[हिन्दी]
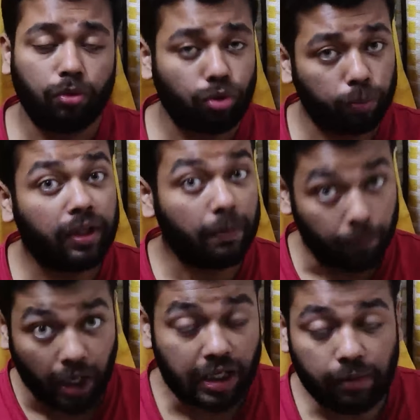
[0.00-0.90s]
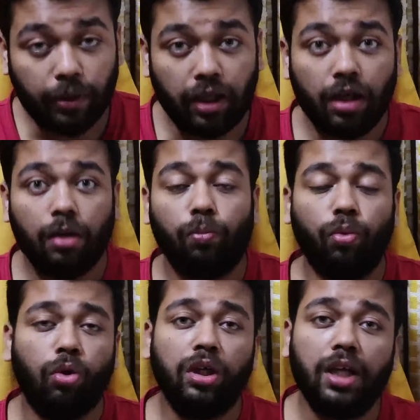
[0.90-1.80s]
ग्रुप के बारे में
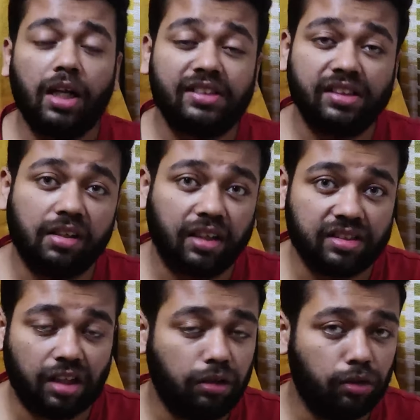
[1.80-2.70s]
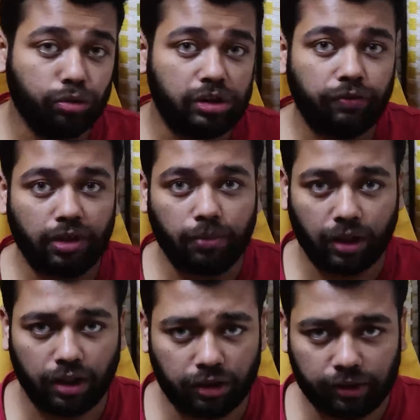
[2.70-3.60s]
मोहनलाल सर के साथ लूसीफर
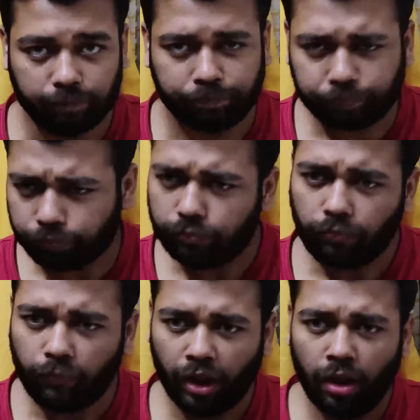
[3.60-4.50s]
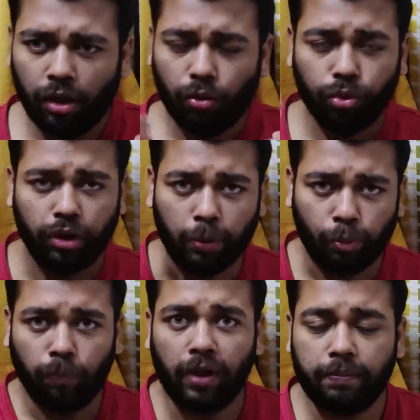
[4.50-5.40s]
बना दी उन्होंने
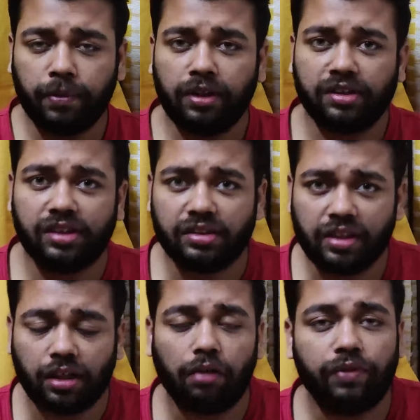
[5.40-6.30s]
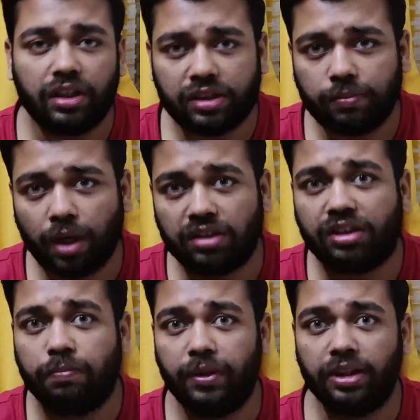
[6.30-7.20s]
मुंबई पुलिस जैसी काफी अच्छी
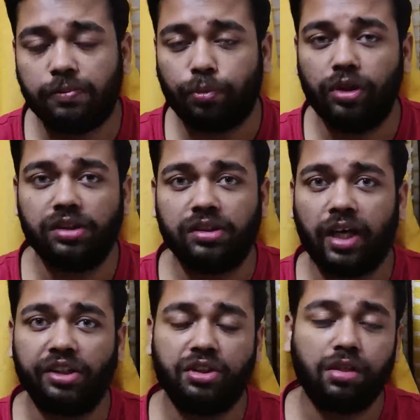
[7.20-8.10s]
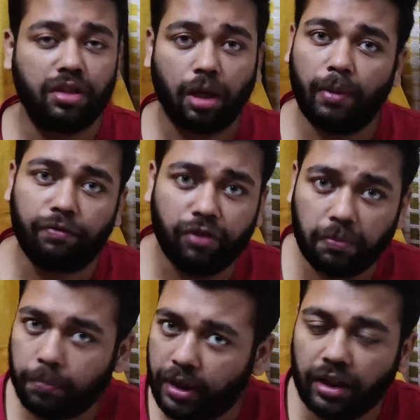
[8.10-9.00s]
मास्टरपीस पुलिस एक्शन ड्रामा
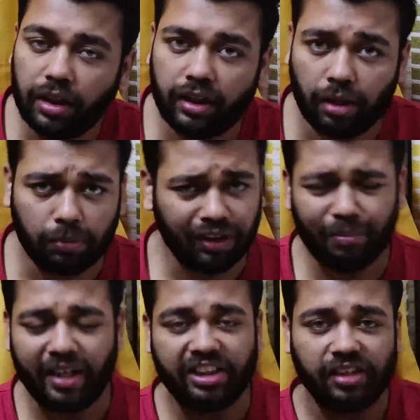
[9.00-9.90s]
फिल्म भी करी है मतलब